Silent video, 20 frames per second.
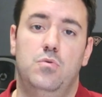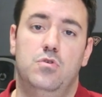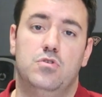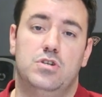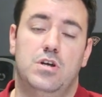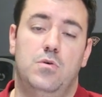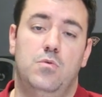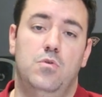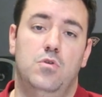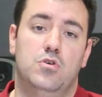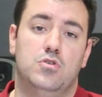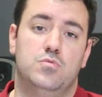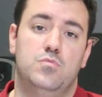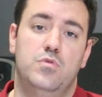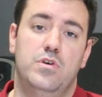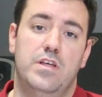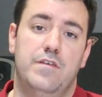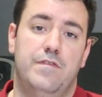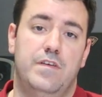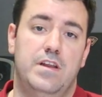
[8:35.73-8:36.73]
unos agudos
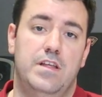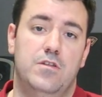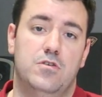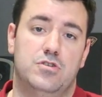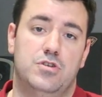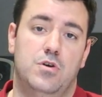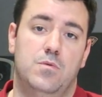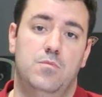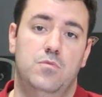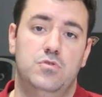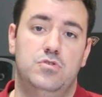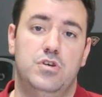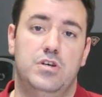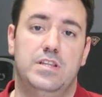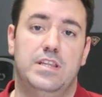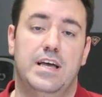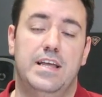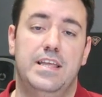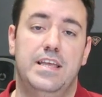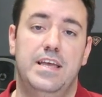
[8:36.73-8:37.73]
muy definidos y con mucho
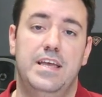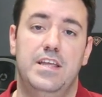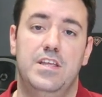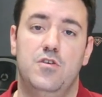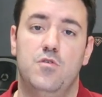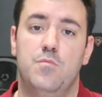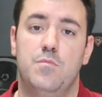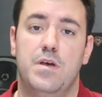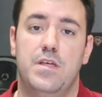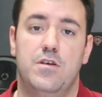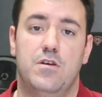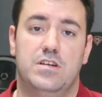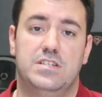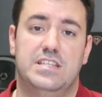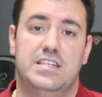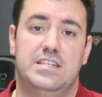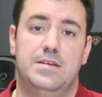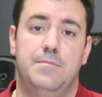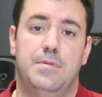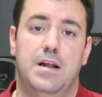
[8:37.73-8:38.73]
detalle, y un medio que
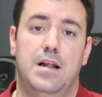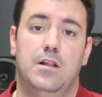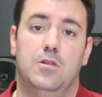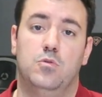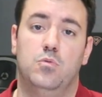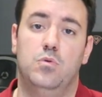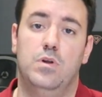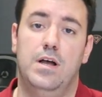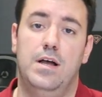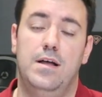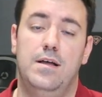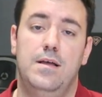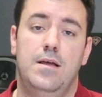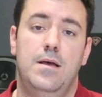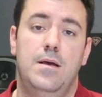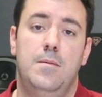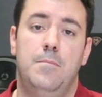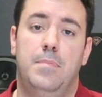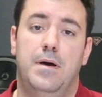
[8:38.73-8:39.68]
está siempre a la altura,